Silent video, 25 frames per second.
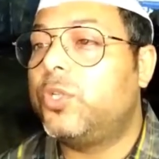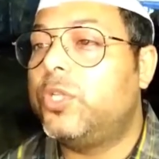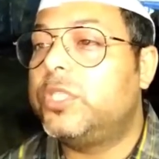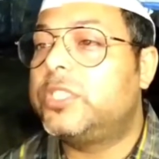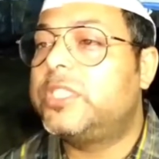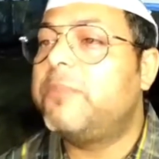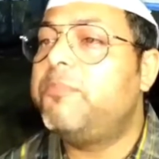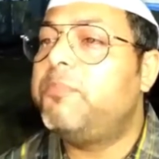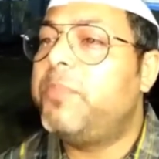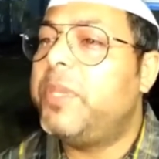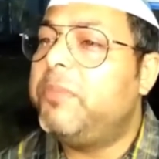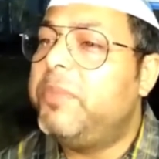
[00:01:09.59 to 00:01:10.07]

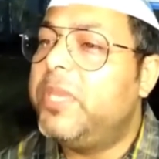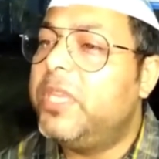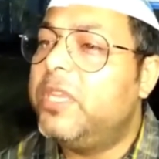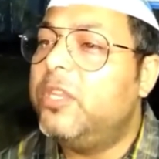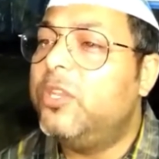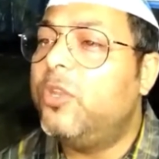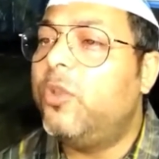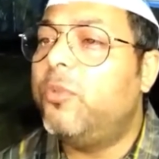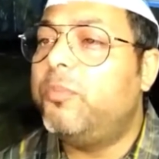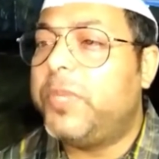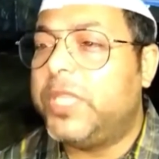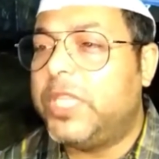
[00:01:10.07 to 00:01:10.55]
চলছে
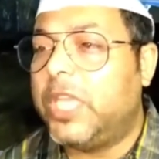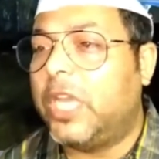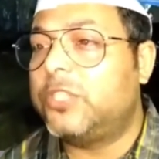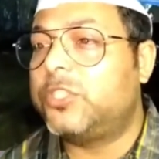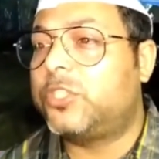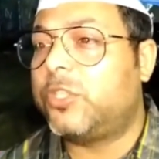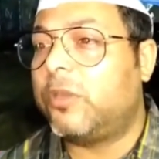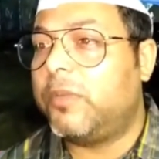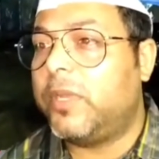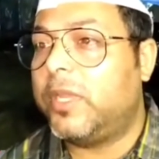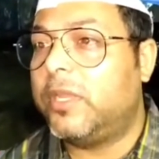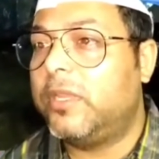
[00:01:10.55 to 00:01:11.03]
বিভিন্ন
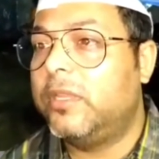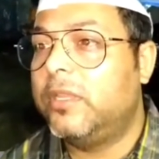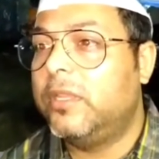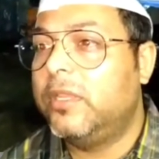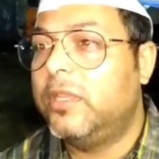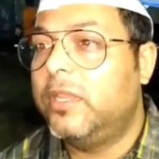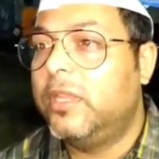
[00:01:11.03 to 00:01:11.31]
বিধানসভায়